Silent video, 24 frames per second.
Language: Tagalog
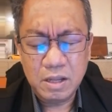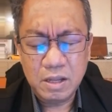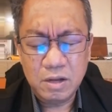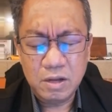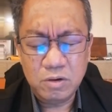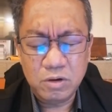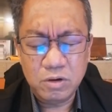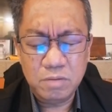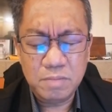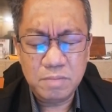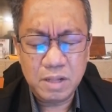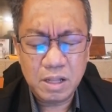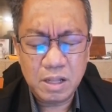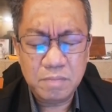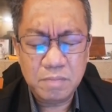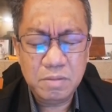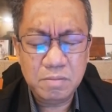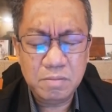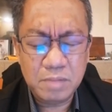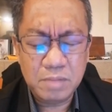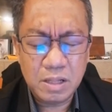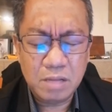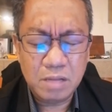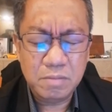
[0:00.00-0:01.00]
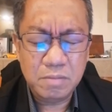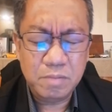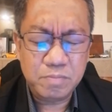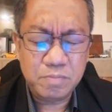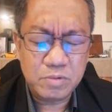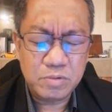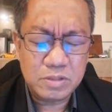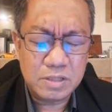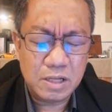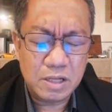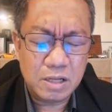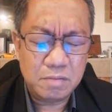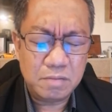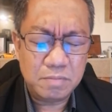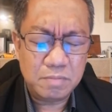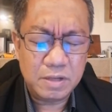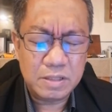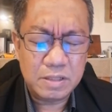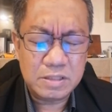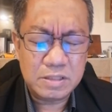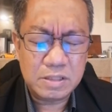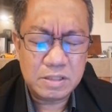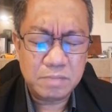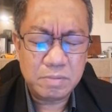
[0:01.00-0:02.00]
Lord, maraming maraming pong salamat
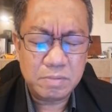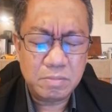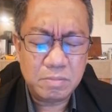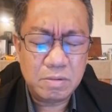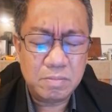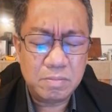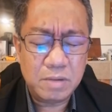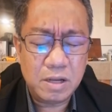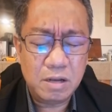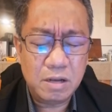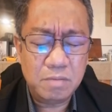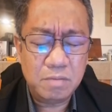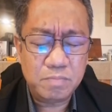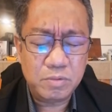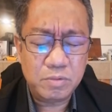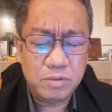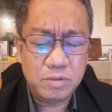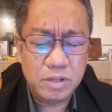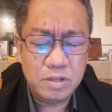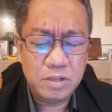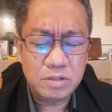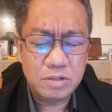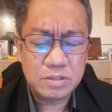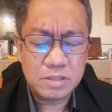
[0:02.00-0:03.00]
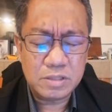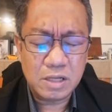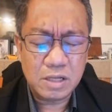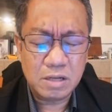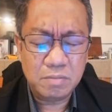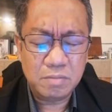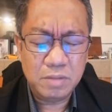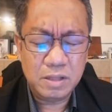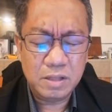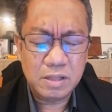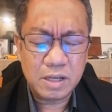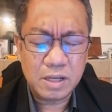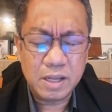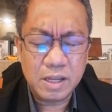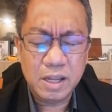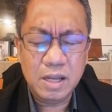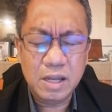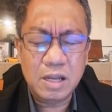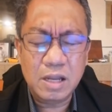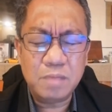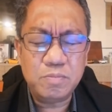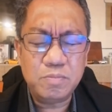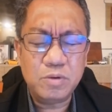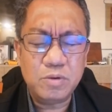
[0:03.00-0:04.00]
sa pagmamahal po ninyo sa amin.
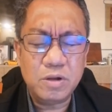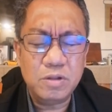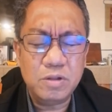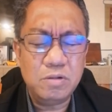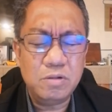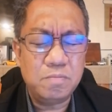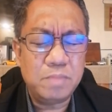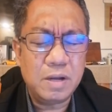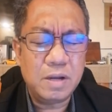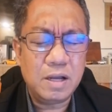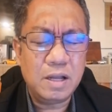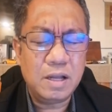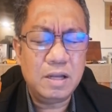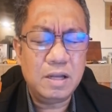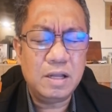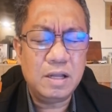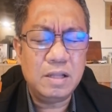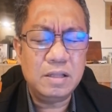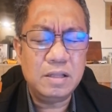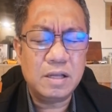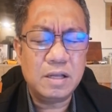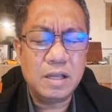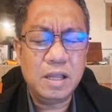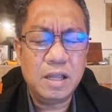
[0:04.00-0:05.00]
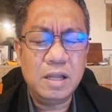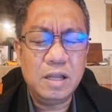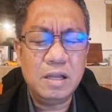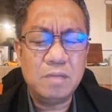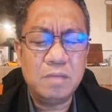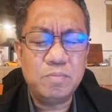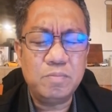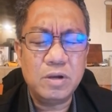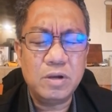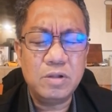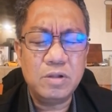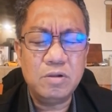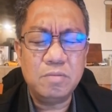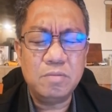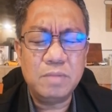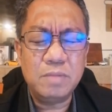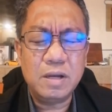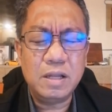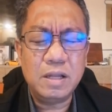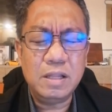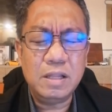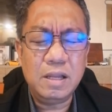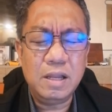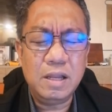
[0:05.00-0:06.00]
Dakila po ang inyong pangalan, dakila po ang inyong
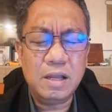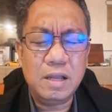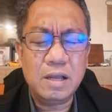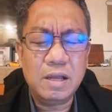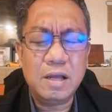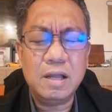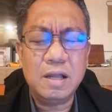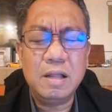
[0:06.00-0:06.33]
mga nilikha,